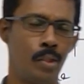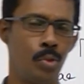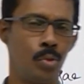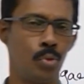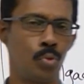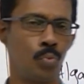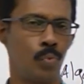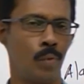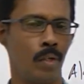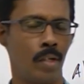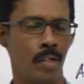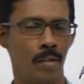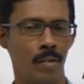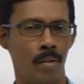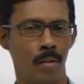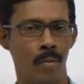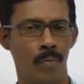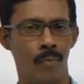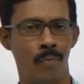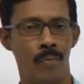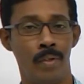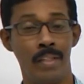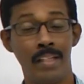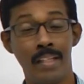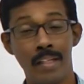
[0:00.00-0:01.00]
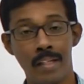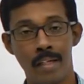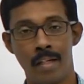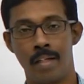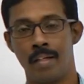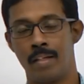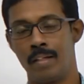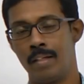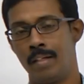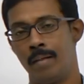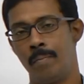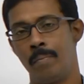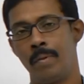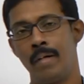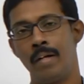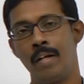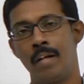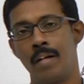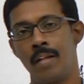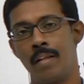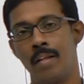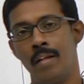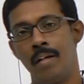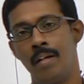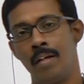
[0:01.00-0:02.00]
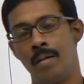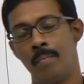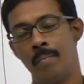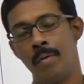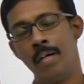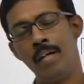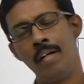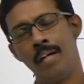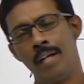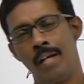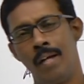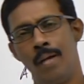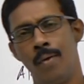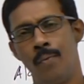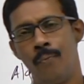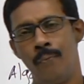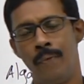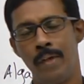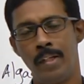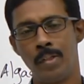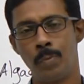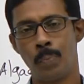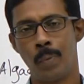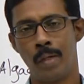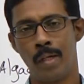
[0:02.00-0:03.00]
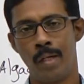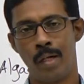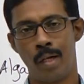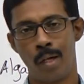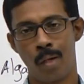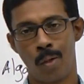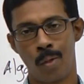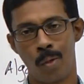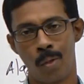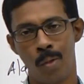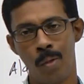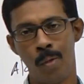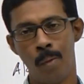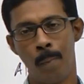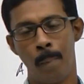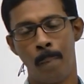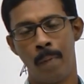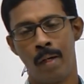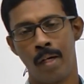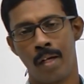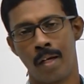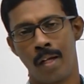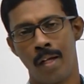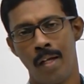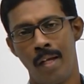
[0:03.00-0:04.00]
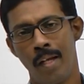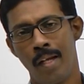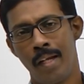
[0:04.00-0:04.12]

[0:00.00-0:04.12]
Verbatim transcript: இஷ்யூஸ் வரும் வந்துகிட்டு இருக்குது அப்படின்றதெல்லாம் நம்ம ஃபேஸ் பண்ணிகிட்ருக்குறோம் பட்